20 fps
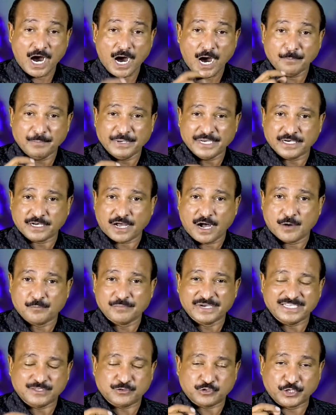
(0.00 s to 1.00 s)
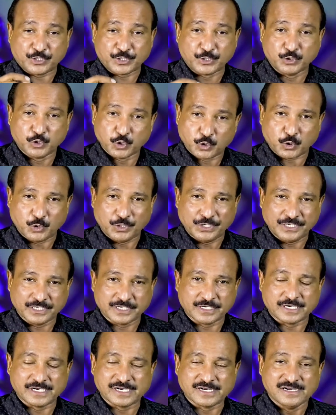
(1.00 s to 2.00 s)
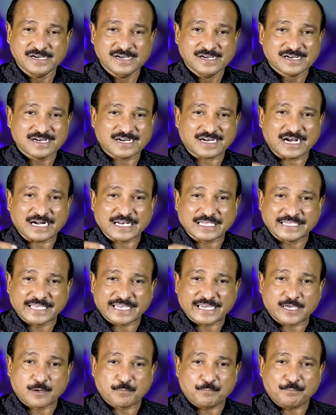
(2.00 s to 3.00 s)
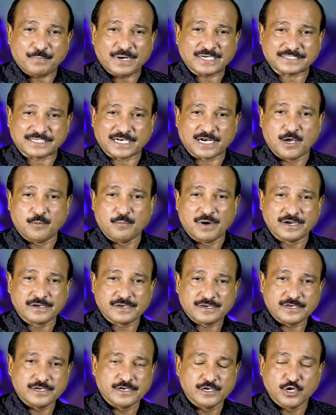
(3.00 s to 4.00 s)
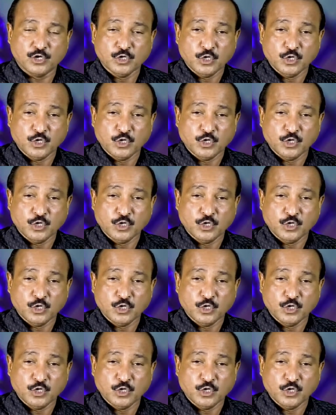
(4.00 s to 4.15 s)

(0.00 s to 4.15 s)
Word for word: அபிராமை தெரிந்து கொண்டு கல்தையர் பட்டணமாகிய